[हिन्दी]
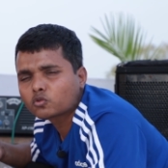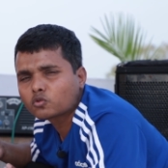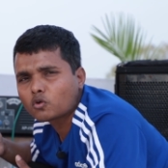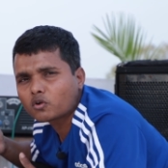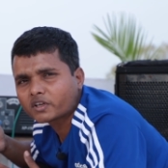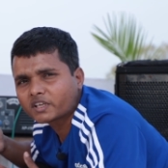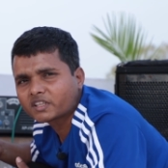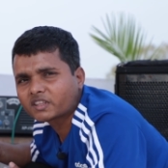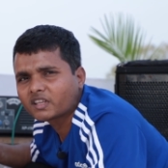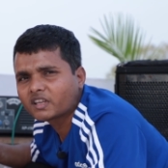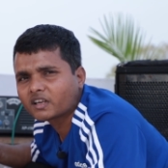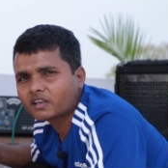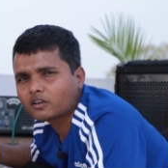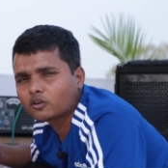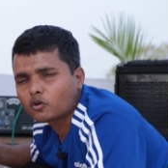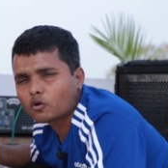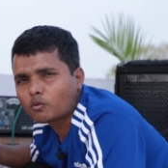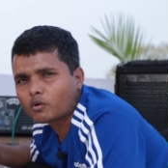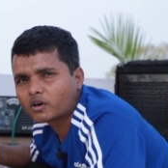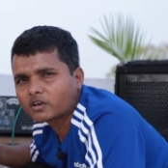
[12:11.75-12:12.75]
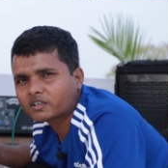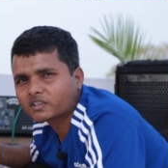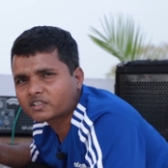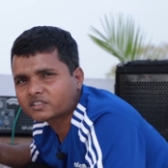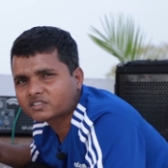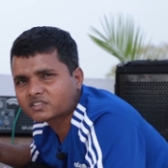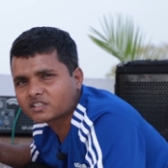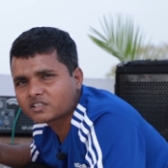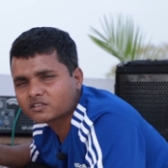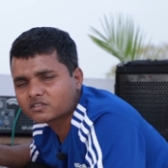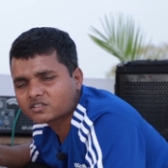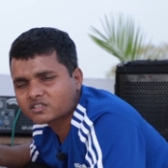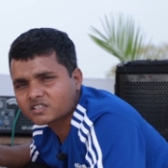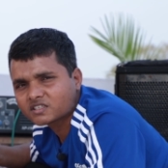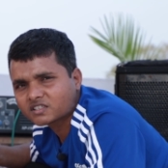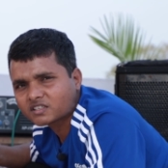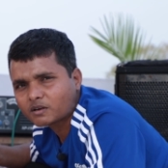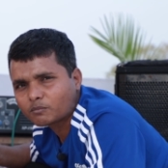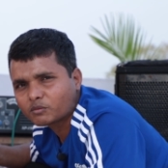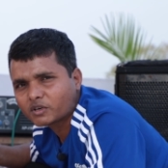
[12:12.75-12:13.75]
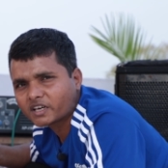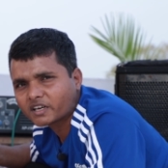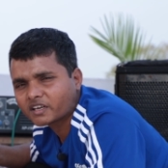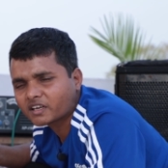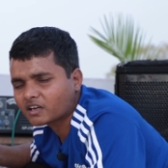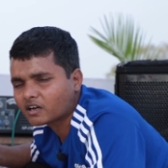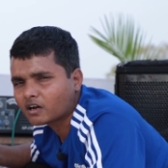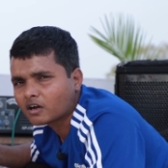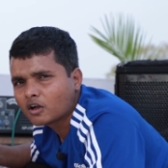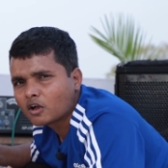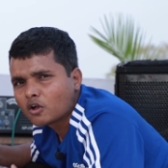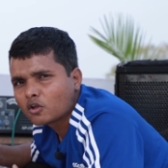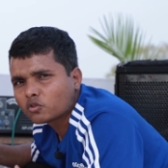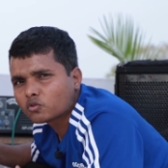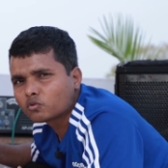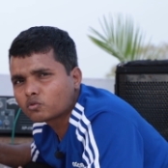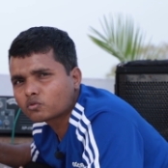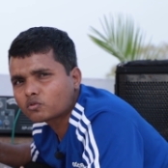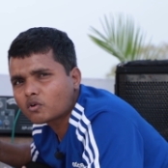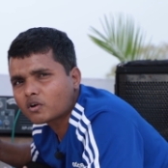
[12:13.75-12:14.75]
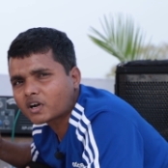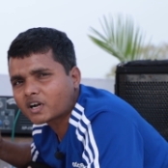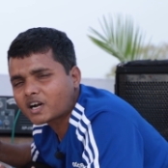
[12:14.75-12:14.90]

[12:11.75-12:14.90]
तो कितने किलोवाट का सिस्टम लगेगा तो उनको